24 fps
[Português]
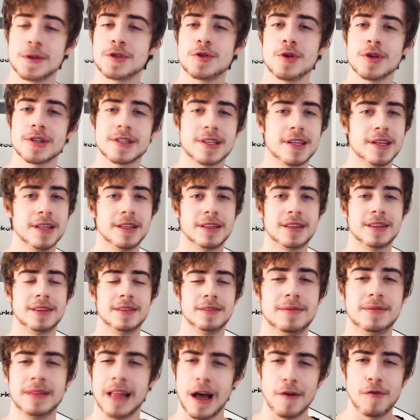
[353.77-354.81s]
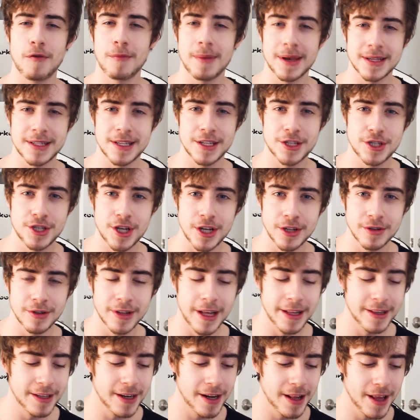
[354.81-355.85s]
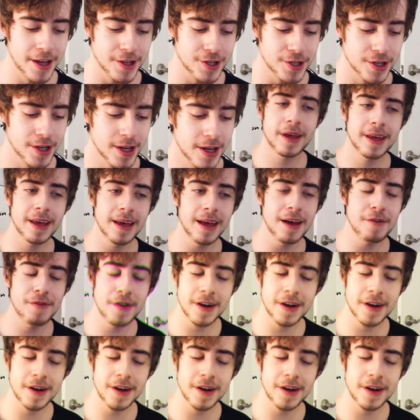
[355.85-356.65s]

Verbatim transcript: pessoas que estavam me assistindo na internet. Porque a